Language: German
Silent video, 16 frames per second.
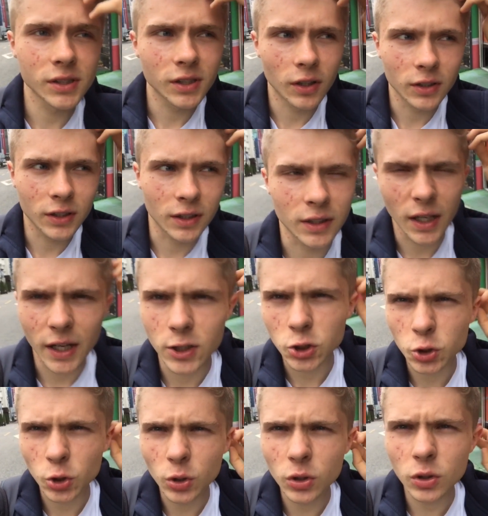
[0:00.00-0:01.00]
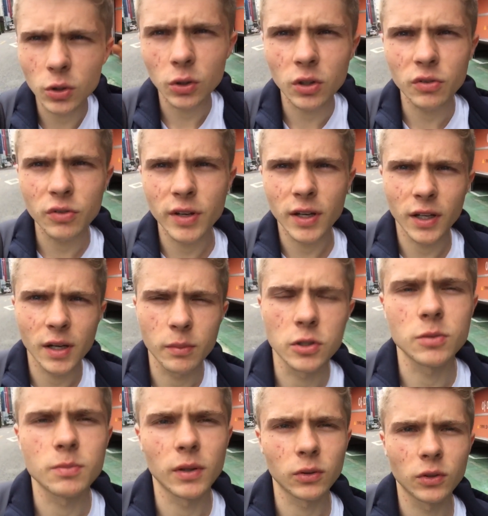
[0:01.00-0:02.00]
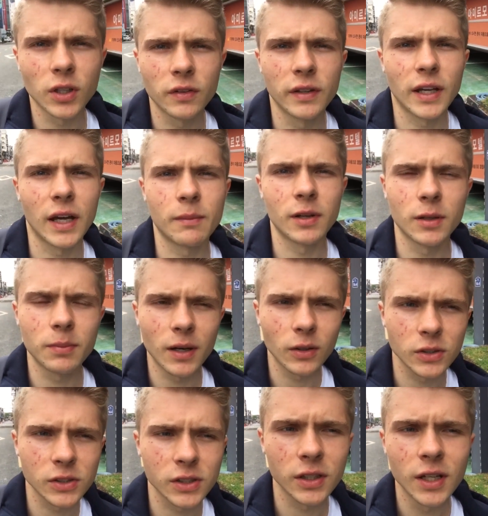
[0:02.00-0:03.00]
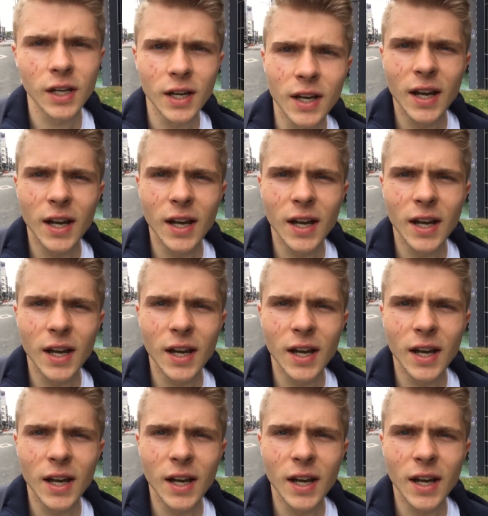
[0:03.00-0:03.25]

Das dauert dann drei Stunden ungefähr. Der Bus macht unterwegs einmal eine Pause.